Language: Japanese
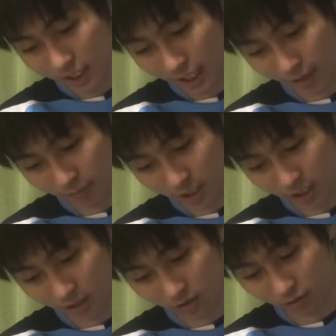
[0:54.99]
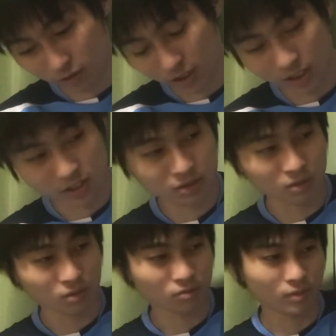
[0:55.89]
はい、まあ、ファンタジスト
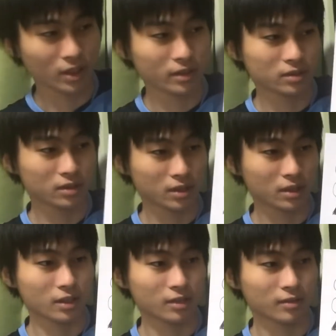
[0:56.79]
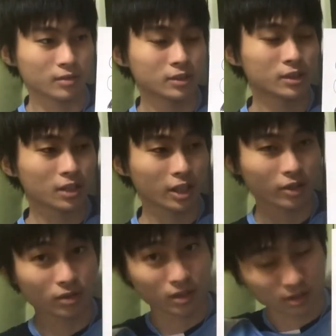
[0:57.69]
本命ですね、えー、竹
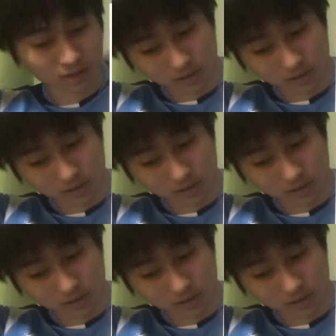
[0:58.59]
豊さんで